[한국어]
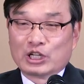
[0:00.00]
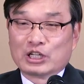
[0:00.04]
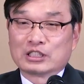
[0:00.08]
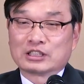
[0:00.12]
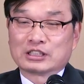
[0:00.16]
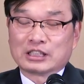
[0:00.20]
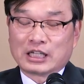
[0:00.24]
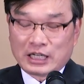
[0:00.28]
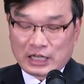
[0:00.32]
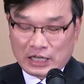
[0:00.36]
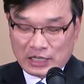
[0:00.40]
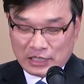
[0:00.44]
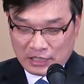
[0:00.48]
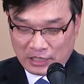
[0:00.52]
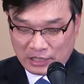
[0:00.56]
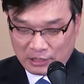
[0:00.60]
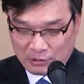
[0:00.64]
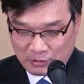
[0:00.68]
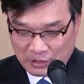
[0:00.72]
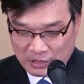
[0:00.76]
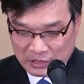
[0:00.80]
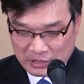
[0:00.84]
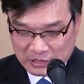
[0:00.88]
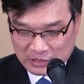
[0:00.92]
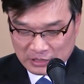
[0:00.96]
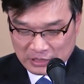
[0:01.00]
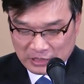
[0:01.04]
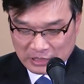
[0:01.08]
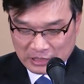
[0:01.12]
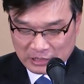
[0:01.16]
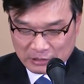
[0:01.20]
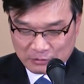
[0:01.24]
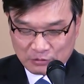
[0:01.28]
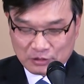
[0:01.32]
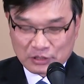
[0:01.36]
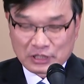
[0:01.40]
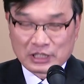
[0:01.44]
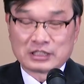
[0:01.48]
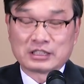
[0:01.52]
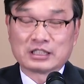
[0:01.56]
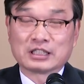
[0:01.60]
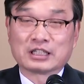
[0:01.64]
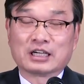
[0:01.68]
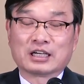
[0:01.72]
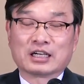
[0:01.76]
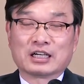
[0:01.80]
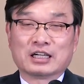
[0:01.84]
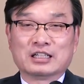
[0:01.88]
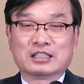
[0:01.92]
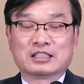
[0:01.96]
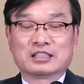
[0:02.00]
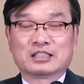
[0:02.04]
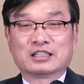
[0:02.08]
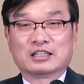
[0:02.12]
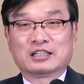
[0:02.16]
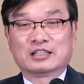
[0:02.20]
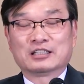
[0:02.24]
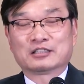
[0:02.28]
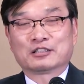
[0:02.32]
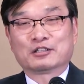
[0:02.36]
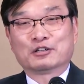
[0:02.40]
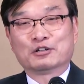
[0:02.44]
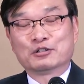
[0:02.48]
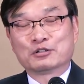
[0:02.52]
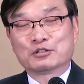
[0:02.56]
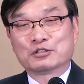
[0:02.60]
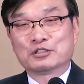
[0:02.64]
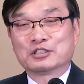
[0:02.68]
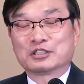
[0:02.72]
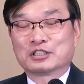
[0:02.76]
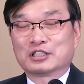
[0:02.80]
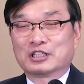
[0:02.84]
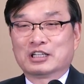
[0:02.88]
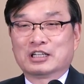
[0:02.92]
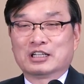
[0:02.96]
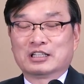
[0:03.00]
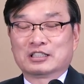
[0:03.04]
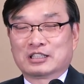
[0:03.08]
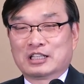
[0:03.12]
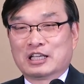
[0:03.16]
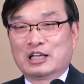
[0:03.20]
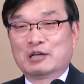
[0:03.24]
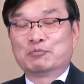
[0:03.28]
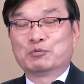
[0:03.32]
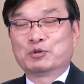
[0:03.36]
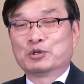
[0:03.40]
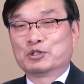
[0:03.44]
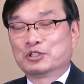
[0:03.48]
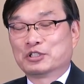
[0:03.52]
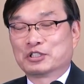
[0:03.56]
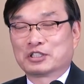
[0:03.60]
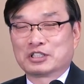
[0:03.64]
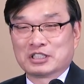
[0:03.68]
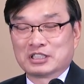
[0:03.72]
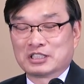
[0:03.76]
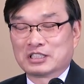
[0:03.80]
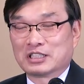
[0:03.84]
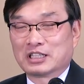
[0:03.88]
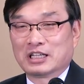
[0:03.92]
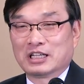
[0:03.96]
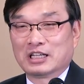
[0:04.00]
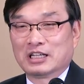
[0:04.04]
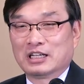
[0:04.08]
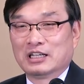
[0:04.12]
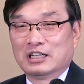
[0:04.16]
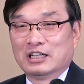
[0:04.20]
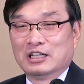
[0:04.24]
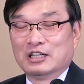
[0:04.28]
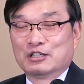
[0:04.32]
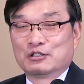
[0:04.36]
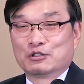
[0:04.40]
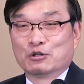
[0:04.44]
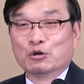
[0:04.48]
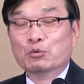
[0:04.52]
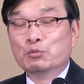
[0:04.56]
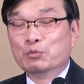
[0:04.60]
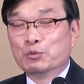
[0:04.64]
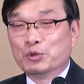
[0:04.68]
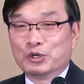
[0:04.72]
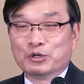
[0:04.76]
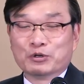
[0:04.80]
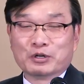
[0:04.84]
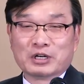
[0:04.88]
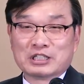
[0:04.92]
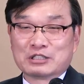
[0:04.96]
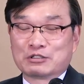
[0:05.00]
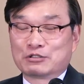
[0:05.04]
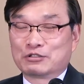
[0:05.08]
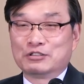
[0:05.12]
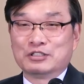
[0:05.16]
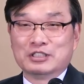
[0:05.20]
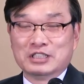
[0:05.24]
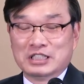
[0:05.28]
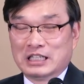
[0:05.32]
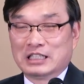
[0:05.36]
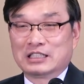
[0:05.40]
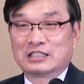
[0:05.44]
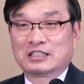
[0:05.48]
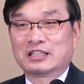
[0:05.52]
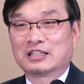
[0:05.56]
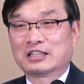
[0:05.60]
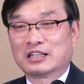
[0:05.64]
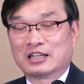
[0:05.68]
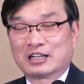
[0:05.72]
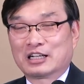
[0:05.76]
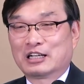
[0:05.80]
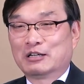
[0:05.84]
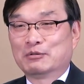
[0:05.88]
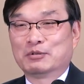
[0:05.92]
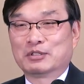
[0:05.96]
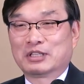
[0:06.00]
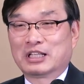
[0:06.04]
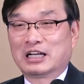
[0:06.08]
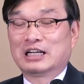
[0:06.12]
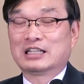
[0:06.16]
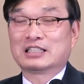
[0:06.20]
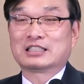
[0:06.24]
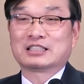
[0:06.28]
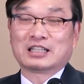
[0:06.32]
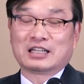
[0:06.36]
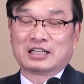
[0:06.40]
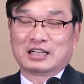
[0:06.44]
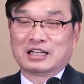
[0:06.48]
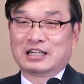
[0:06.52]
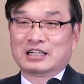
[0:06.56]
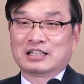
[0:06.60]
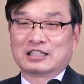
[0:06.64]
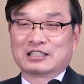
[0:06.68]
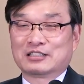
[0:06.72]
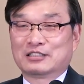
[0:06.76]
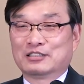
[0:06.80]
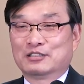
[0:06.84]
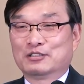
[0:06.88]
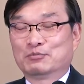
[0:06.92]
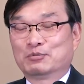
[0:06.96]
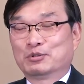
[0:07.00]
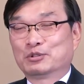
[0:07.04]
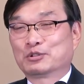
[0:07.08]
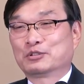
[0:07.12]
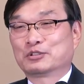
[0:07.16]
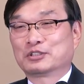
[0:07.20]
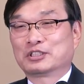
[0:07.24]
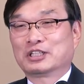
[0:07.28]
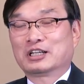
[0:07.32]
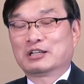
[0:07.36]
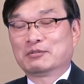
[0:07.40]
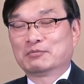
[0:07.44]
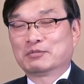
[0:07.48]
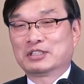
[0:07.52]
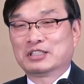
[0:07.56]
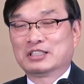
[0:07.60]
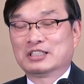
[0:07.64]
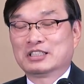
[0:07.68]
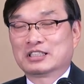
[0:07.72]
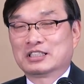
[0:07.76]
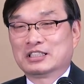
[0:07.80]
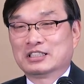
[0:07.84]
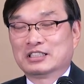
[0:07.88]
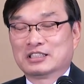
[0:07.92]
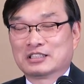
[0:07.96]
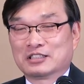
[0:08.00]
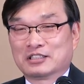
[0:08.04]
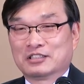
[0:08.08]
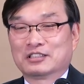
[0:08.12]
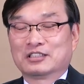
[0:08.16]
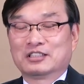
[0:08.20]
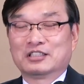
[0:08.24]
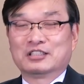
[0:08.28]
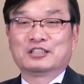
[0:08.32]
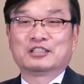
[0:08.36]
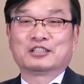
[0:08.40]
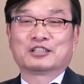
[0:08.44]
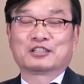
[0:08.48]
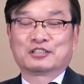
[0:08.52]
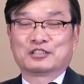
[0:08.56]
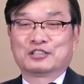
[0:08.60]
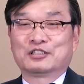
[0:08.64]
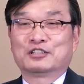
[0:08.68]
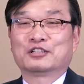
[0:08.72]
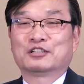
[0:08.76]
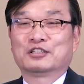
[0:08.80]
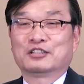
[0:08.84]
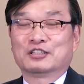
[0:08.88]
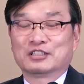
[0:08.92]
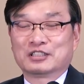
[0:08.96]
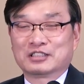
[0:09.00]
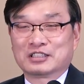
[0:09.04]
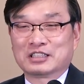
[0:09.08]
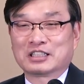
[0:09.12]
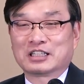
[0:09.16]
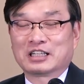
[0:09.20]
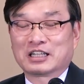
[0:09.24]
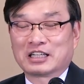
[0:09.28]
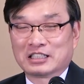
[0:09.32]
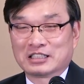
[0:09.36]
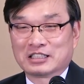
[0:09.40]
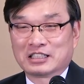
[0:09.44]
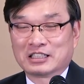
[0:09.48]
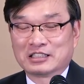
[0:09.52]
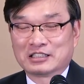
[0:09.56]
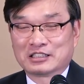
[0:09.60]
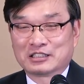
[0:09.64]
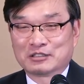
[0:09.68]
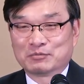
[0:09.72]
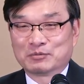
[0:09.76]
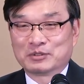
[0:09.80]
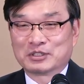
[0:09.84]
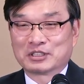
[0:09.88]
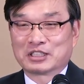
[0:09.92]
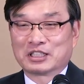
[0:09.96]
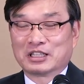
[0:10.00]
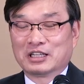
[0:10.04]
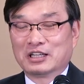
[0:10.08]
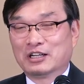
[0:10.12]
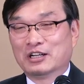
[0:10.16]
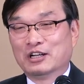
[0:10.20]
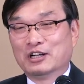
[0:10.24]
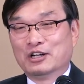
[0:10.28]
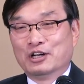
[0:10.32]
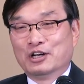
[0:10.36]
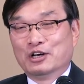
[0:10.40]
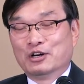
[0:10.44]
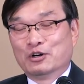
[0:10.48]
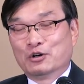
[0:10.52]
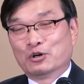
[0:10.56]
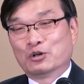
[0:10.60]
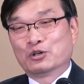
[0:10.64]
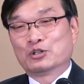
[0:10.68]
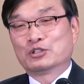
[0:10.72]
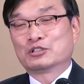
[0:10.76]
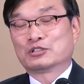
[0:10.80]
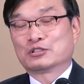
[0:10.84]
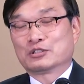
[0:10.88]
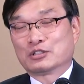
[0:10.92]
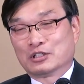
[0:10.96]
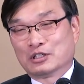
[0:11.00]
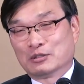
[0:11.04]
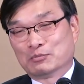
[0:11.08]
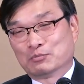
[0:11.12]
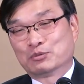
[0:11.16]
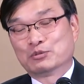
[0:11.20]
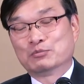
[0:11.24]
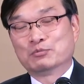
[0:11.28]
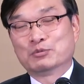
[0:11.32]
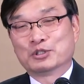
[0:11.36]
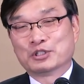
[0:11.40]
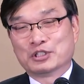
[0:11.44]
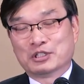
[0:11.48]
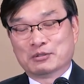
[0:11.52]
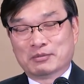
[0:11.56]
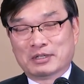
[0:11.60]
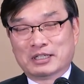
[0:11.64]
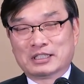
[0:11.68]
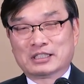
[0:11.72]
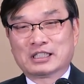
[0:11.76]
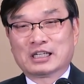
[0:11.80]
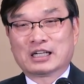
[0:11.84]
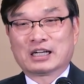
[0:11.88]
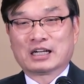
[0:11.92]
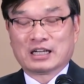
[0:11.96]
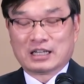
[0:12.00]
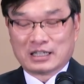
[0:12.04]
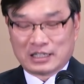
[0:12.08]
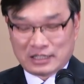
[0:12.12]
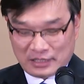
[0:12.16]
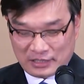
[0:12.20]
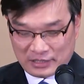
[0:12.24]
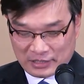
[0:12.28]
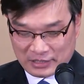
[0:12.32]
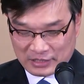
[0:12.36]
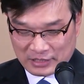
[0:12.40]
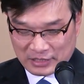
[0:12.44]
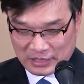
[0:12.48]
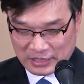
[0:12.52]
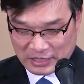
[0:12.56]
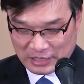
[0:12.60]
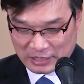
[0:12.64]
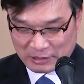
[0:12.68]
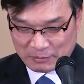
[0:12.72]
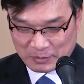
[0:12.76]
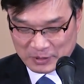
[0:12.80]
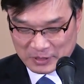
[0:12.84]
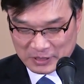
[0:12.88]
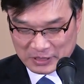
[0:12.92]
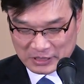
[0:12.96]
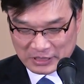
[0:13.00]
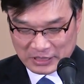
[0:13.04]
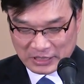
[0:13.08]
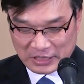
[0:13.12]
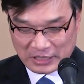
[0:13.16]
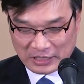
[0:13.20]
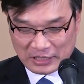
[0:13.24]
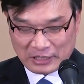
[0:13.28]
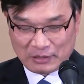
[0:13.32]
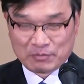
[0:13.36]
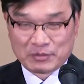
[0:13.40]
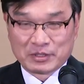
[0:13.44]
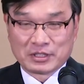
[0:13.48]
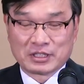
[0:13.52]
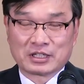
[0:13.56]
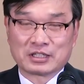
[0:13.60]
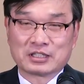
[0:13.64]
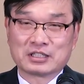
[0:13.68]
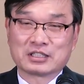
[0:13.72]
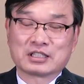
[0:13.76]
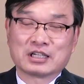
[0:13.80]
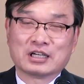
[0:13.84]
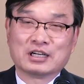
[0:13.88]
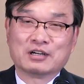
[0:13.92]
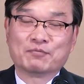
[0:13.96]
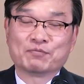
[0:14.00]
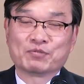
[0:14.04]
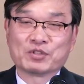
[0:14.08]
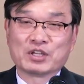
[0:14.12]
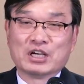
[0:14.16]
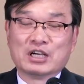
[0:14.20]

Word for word: 사랑이라고 하는 게 우리가 생각할 때 떠오르는 게 대표적인 게 로미오와 줄리엣 생각하면 아 사랑 어, 보통 사람들이 느끼는 것 그런 거 생각하지 않습니까? 혹은 어, 부모님의 사랑 이렇게 하면서 생각합니다. 그러니까